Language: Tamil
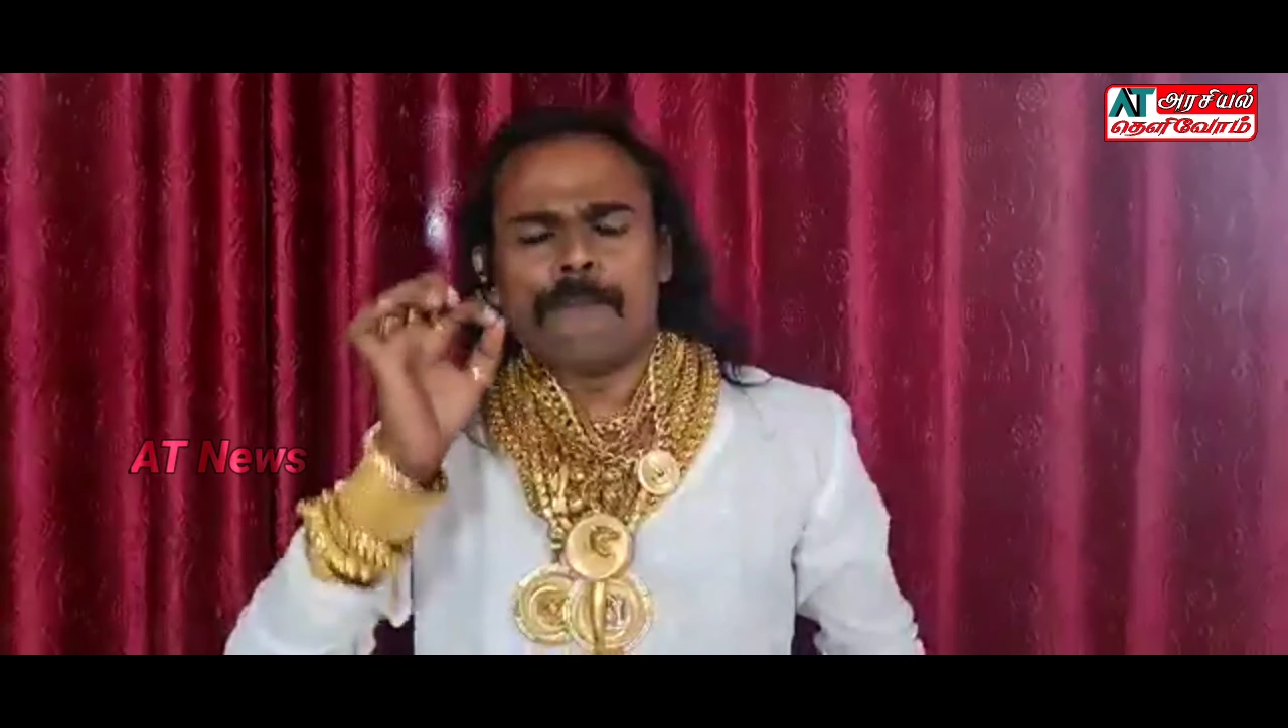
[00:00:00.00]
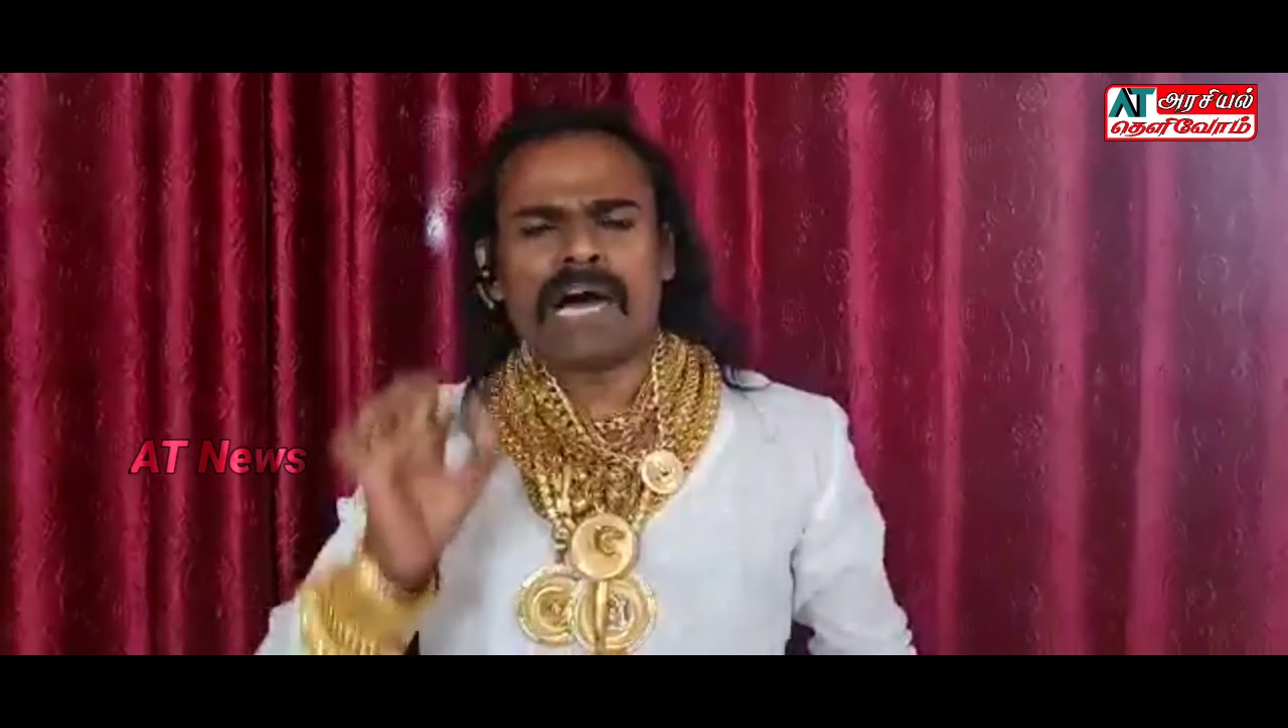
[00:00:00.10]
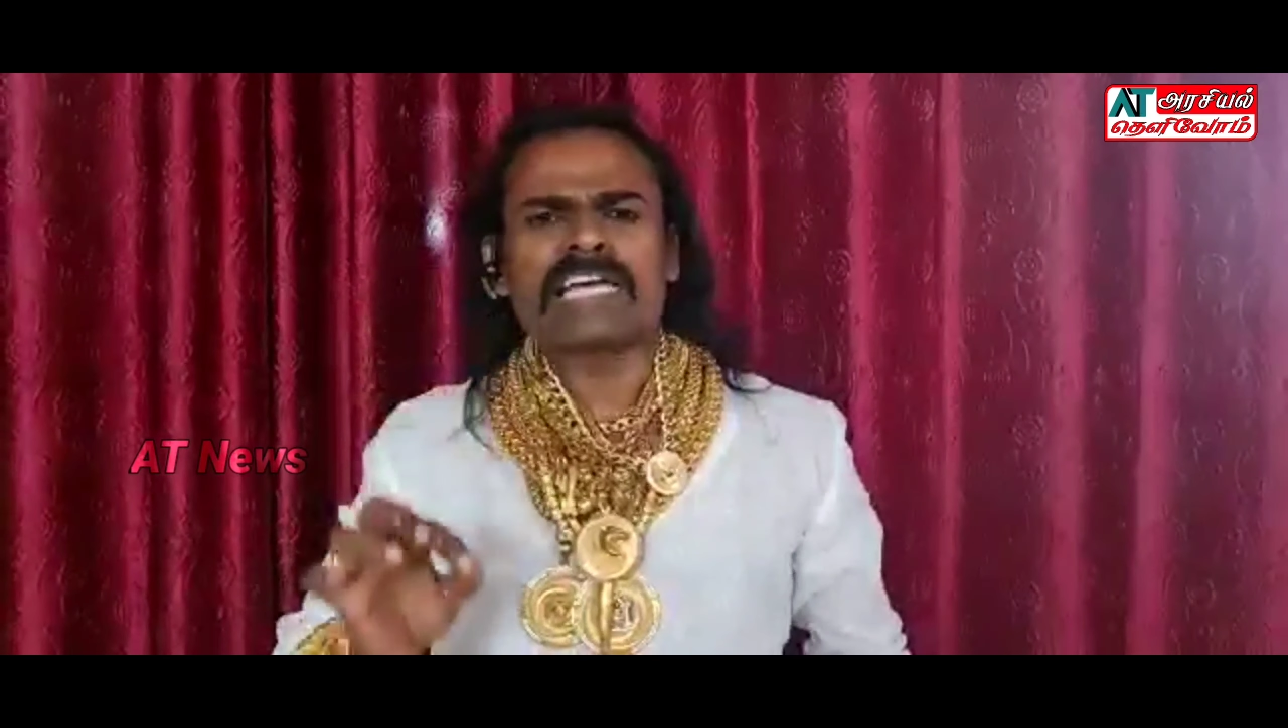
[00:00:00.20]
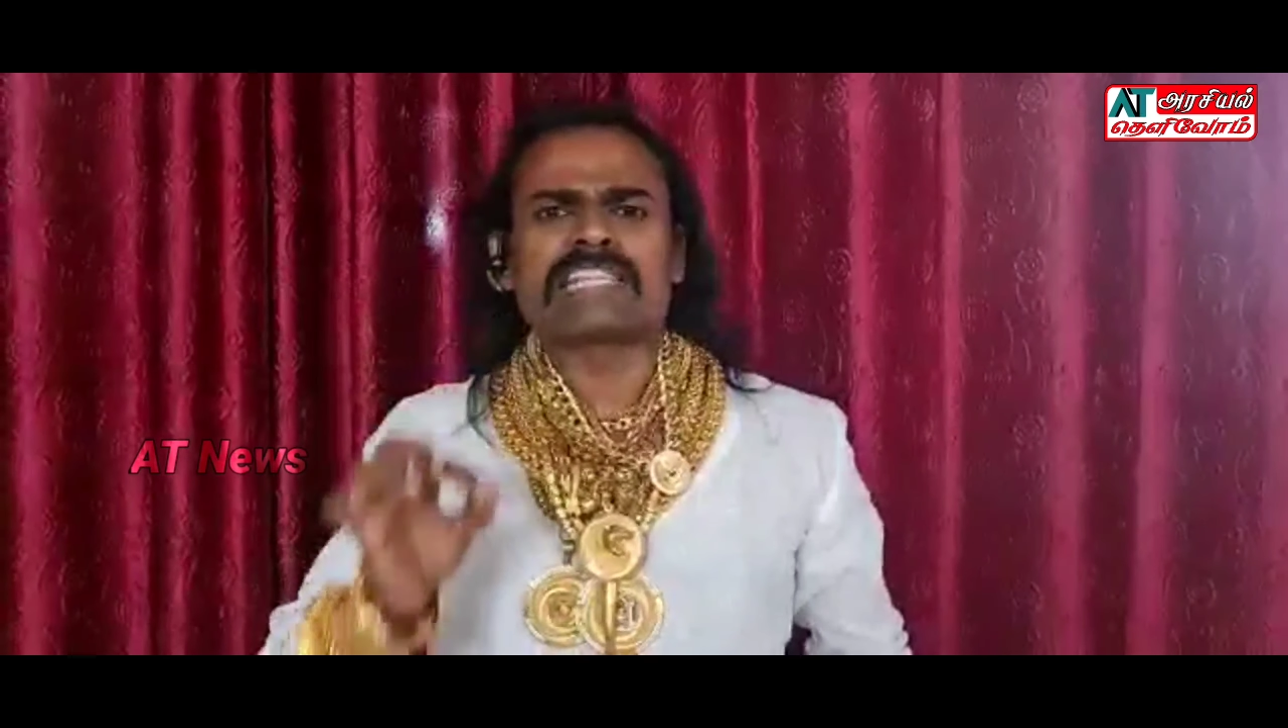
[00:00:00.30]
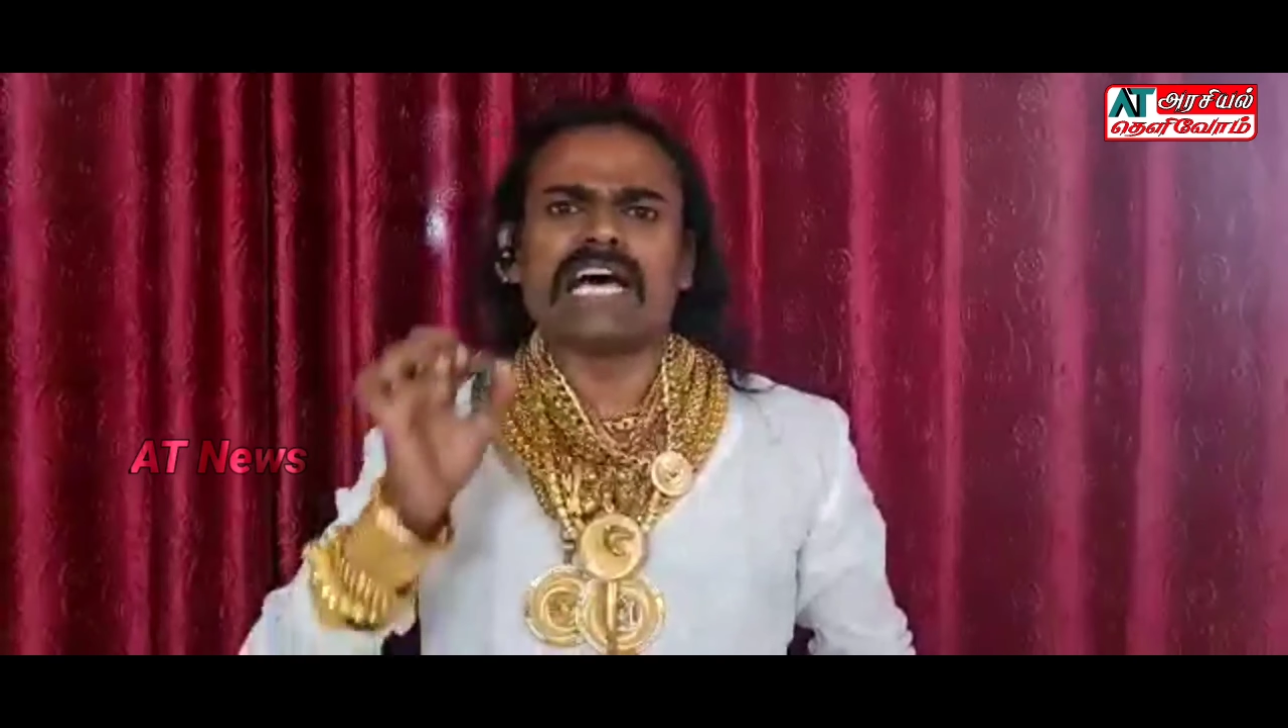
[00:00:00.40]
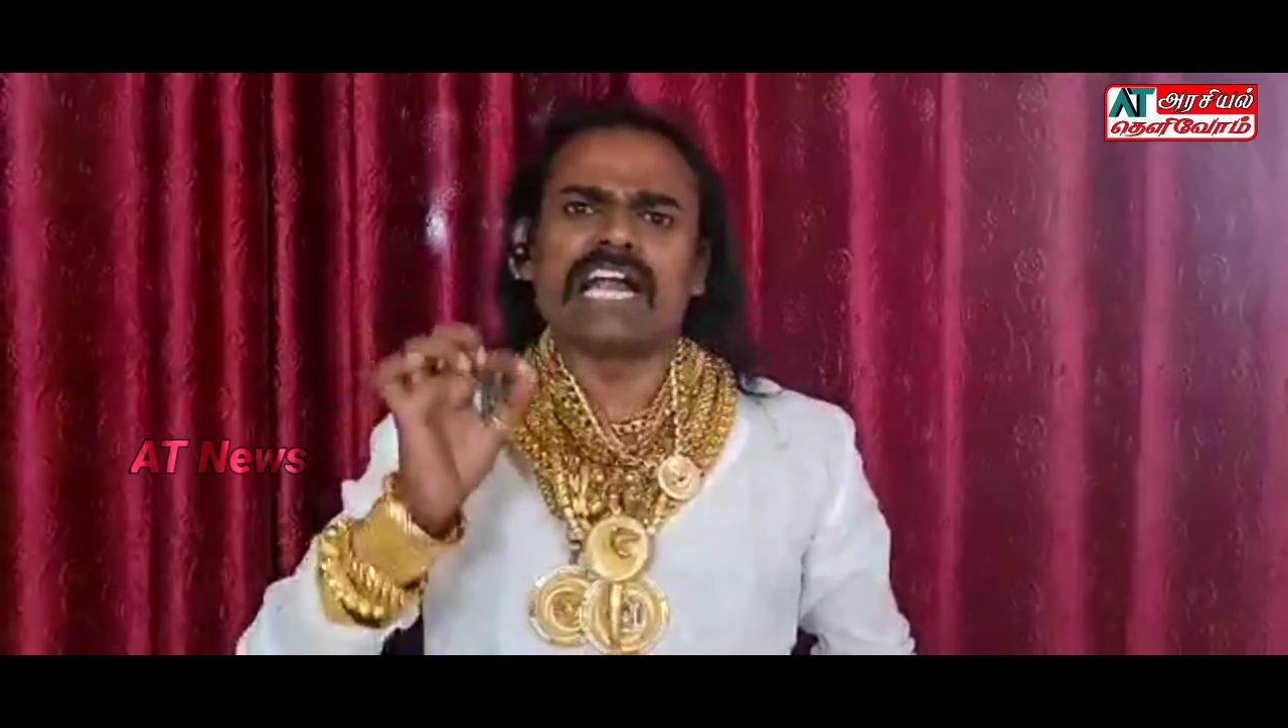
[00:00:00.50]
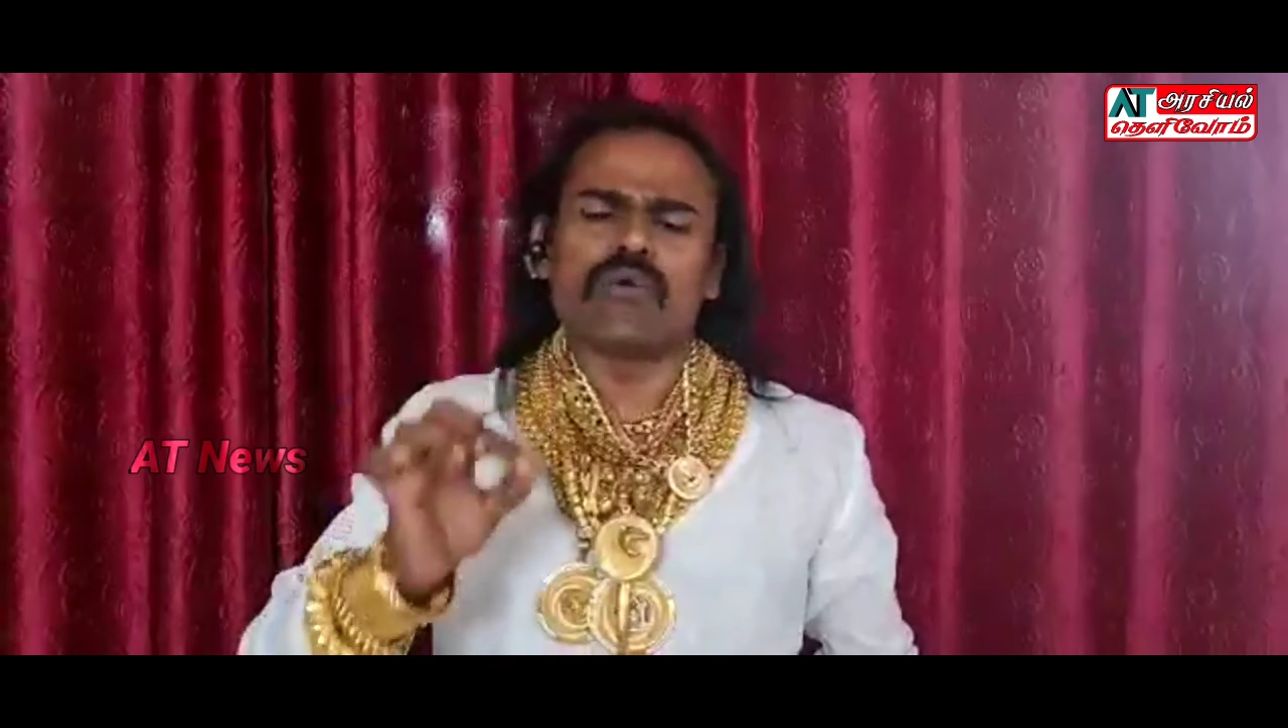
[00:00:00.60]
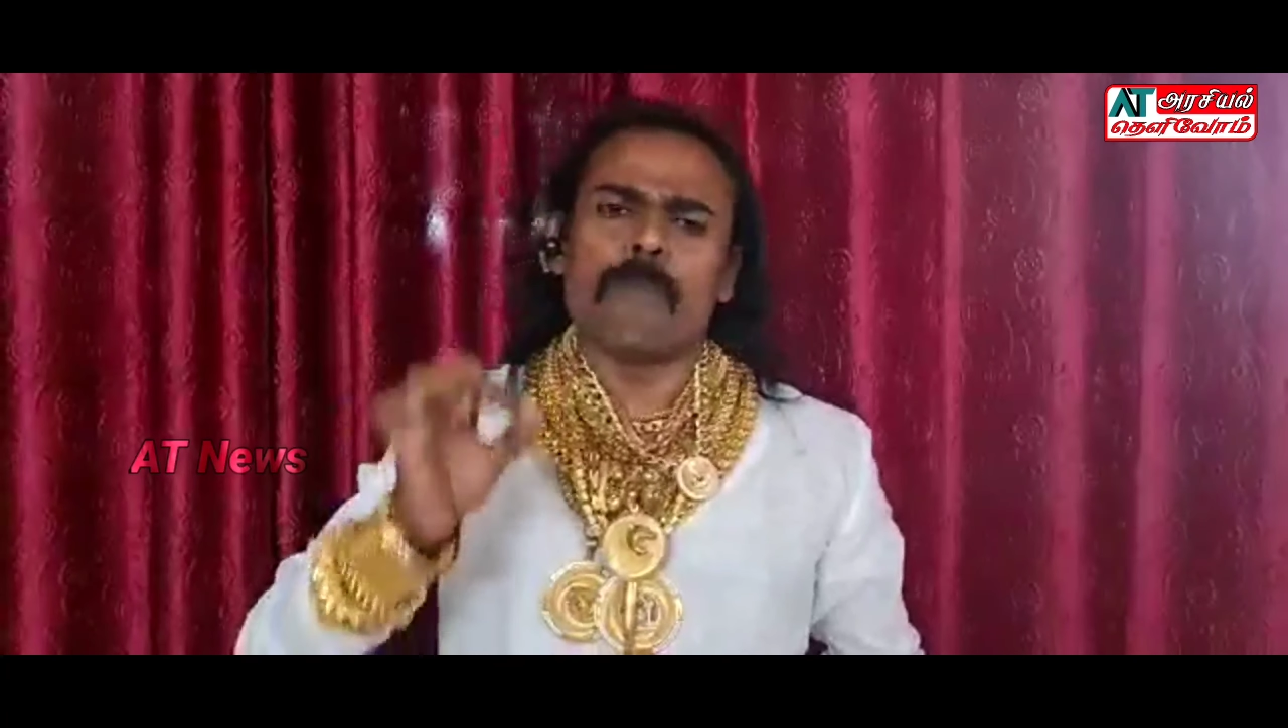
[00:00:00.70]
மகத்தான